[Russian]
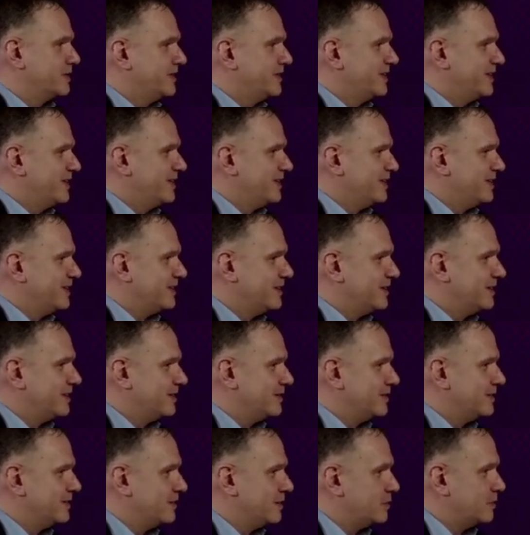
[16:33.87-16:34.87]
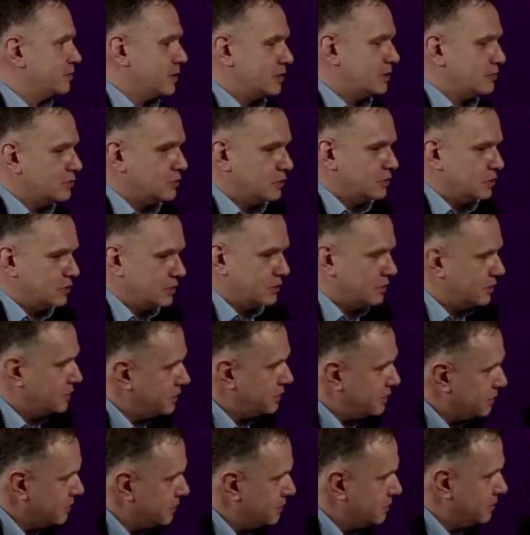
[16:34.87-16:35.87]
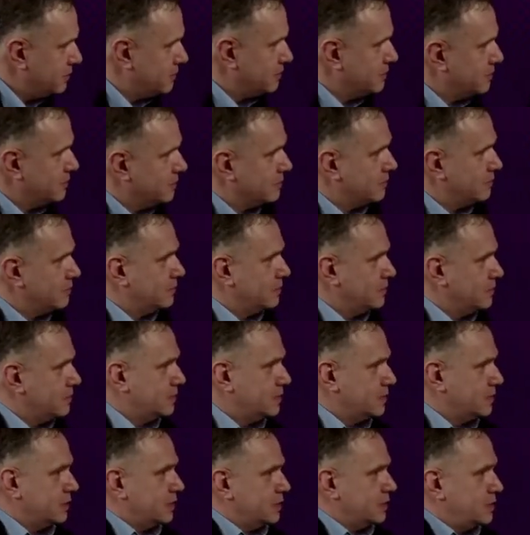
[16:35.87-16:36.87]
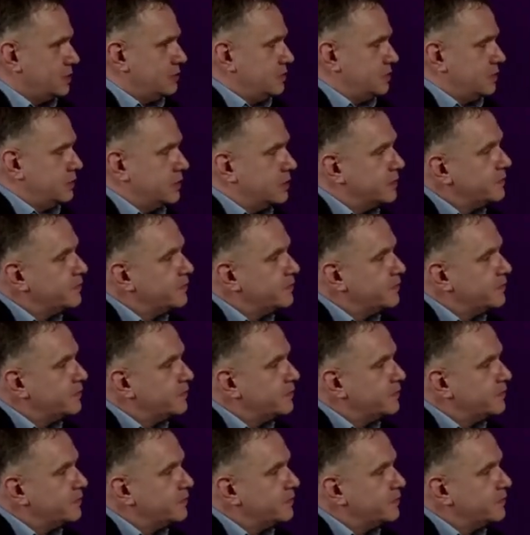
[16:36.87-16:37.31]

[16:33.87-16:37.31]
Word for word: На плаву. На, на плаву и, и очевидно. Да, очевидно.